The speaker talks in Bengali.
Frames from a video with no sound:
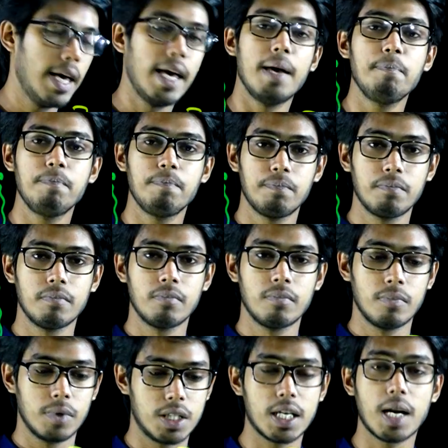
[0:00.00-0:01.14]
এম
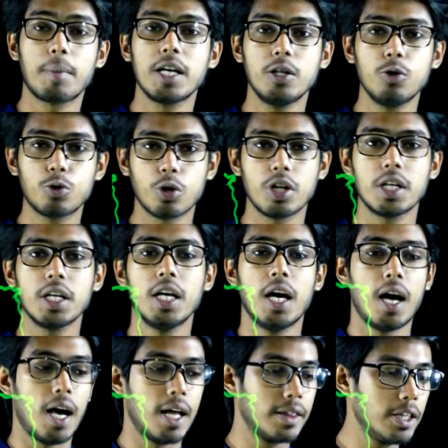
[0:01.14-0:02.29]
যেটা আমরা নিউটনের
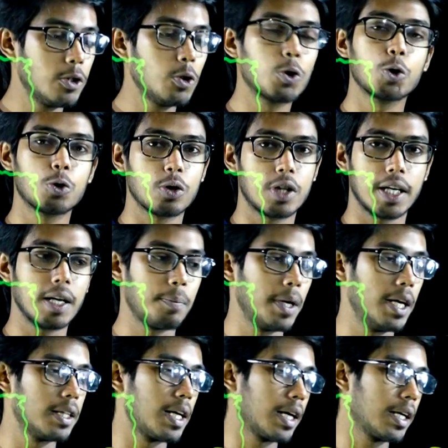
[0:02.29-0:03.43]
দ্বিতীয় সূত্র থেকে
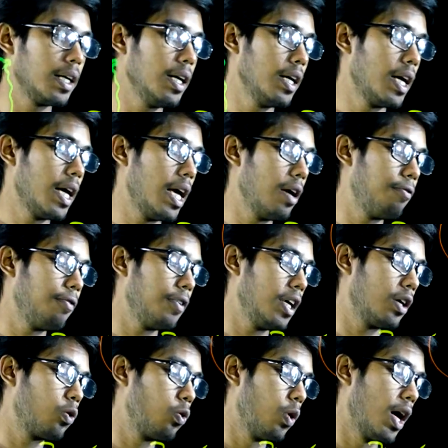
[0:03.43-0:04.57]
পেয়ে থাকি এফ
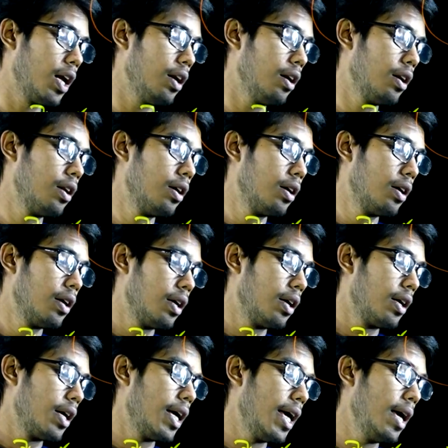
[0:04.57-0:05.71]
ইকুয়াল
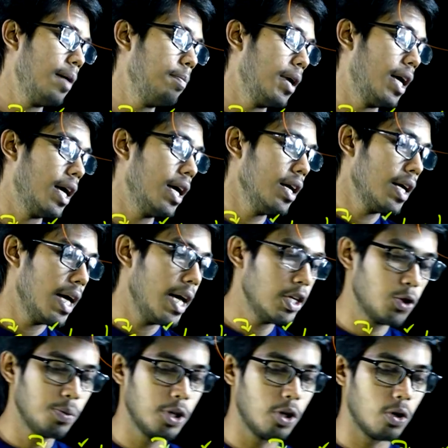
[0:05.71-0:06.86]
এম এ এই
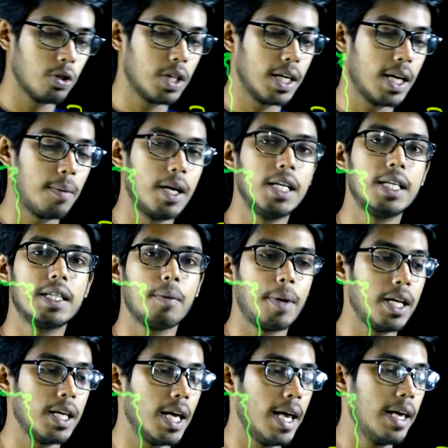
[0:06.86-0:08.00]
সমীকরণ থেকে আমরা লিখতে
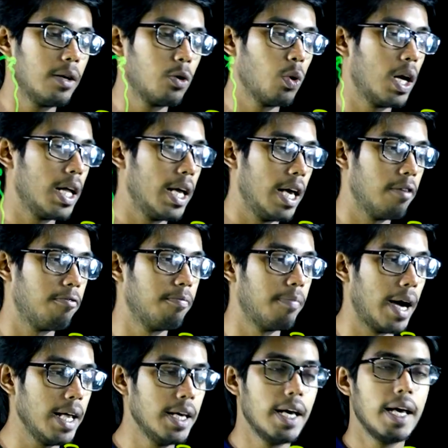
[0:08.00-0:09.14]
পারি এ ইকুয়াল এফ
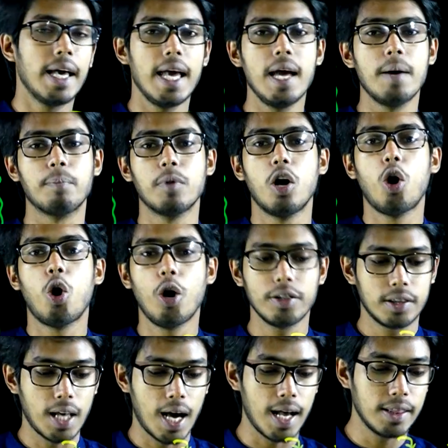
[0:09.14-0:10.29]
বাই এম
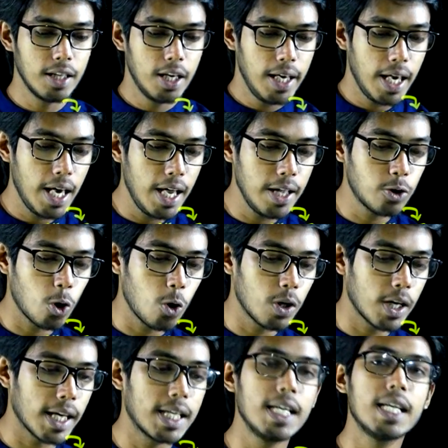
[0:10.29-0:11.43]
অর্থাৎ এই
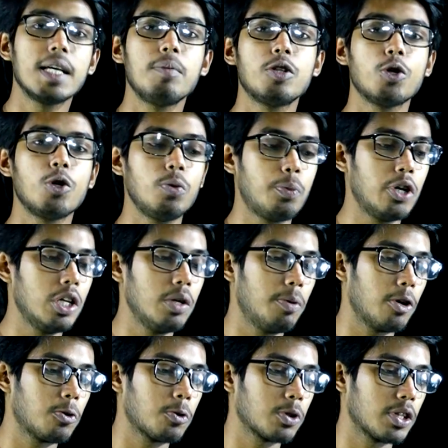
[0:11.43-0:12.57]
তরণটা কি কি বিষয়ের উপর
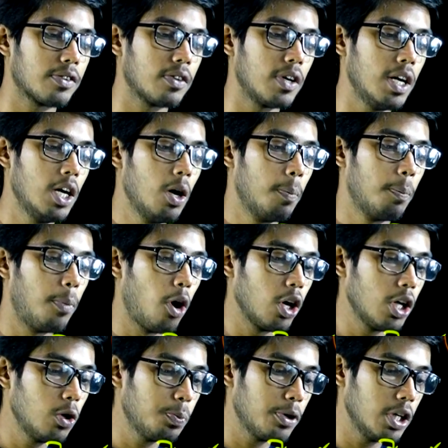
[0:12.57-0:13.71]
নির্ভর করতেছে
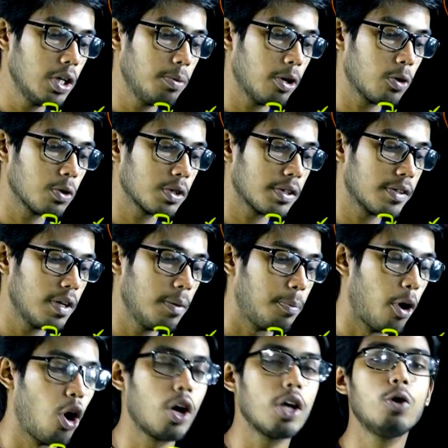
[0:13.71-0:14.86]
বলের উপর নির্ভর করতেছে
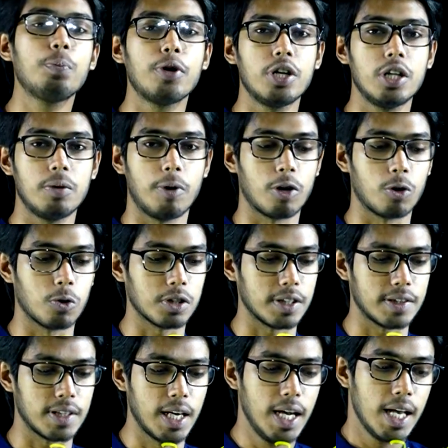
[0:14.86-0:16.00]
ভরের উপর নির্ভর
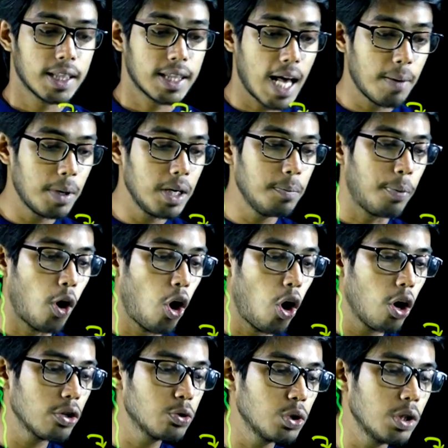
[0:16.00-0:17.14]
করতেছে তার মানে
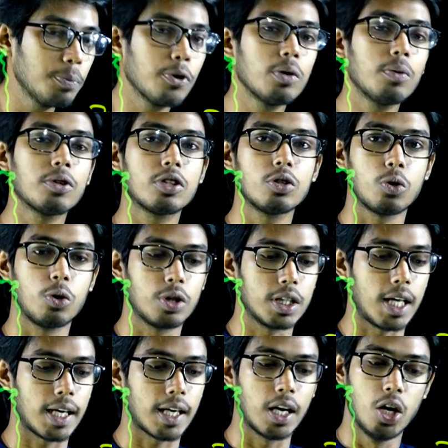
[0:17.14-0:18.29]
ভর যদি পরিবর্তিত হতে
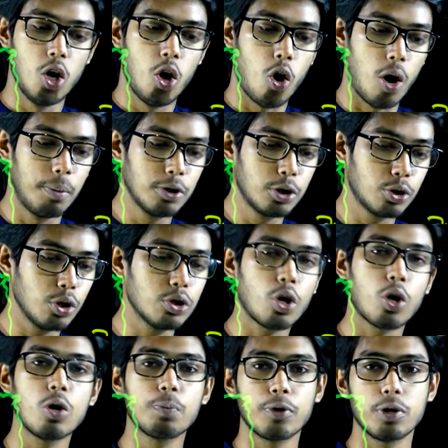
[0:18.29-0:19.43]
থাকে অবশ্যই
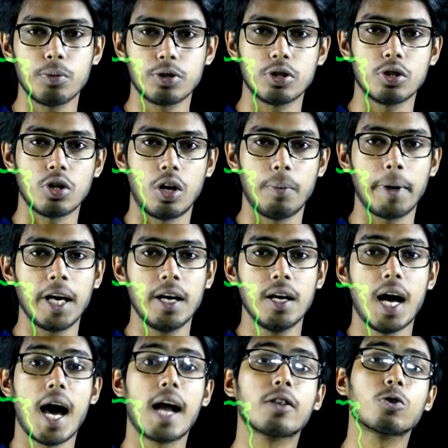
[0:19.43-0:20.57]
তরণ পরিবর্তিত হবে
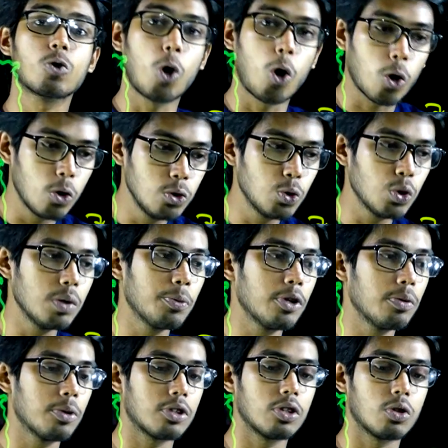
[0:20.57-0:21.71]
আর তরণ যদি
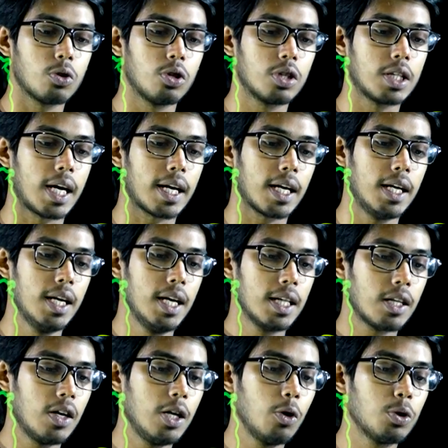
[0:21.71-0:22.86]
পরিবর্তিত হতে থাকে
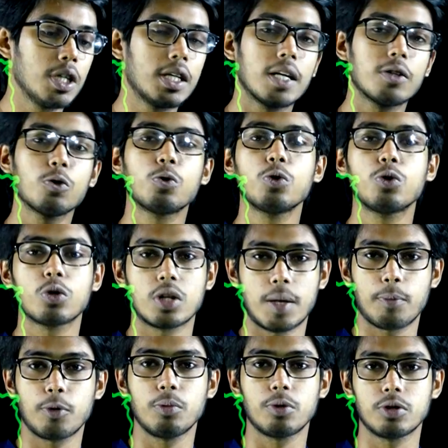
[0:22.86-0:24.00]
তাহলে এই অতিক্রান্ত দূরত্বটা
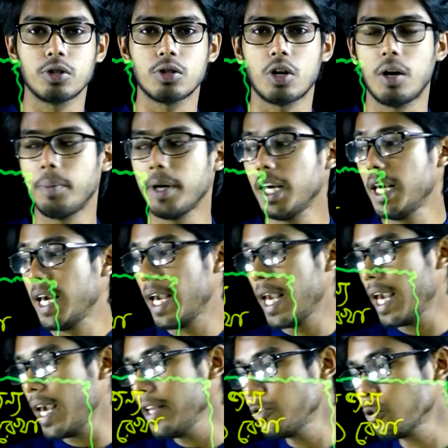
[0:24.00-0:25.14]
পরিবর্তিত হবে
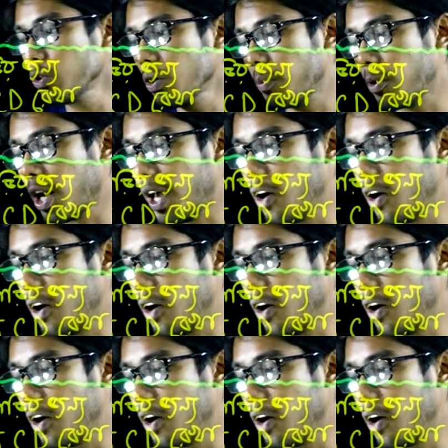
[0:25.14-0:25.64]
এই জন্য বলা